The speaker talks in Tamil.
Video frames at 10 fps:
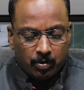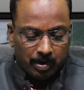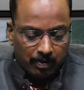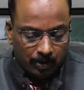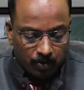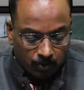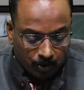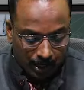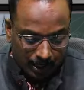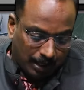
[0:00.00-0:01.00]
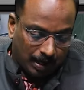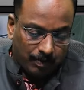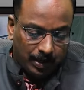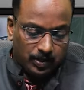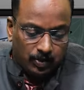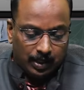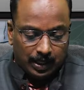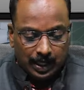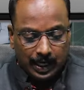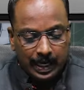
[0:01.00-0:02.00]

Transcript: வரைக்கும் கொடுக்குறாங்க அப்படின்னு சொல்லியிருக்காங்க